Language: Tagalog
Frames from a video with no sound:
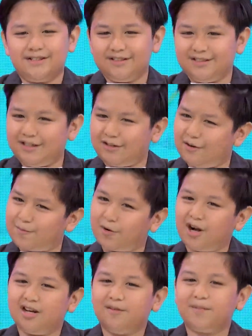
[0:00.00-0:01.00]
Hindi ko
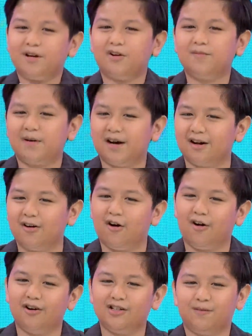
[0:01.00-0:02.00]
po alam, pero parang
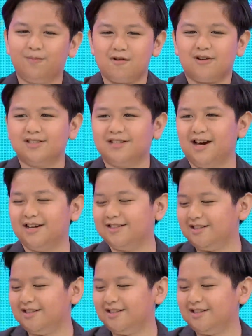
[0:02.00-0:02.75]
oo na po kasi lagi